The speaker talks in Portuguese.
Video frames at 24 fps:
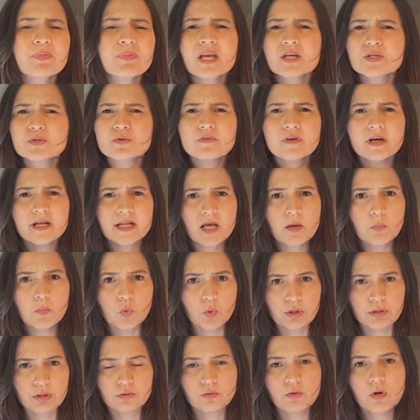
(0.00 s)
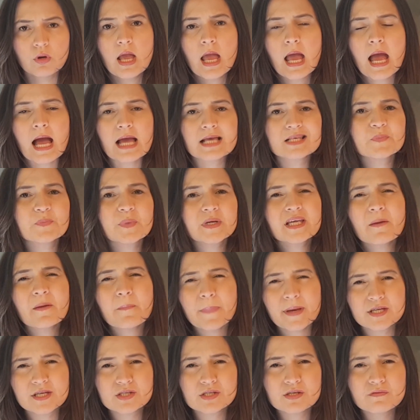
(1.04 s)
Isso varia muito. A Espanha
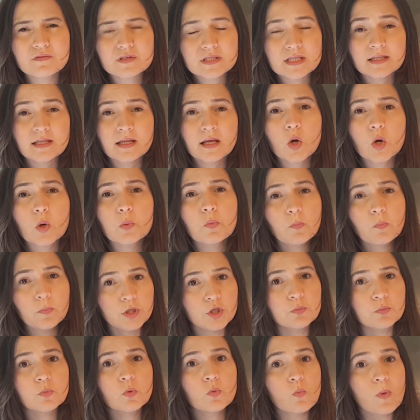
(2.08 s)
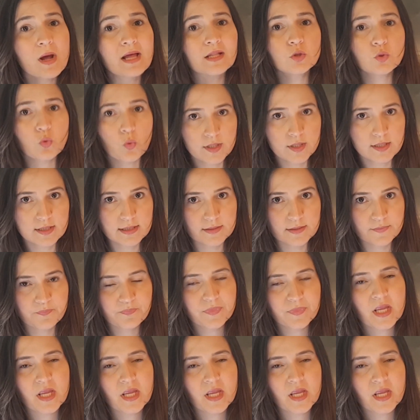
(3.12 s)
pede que você tenha como mínimo um A2.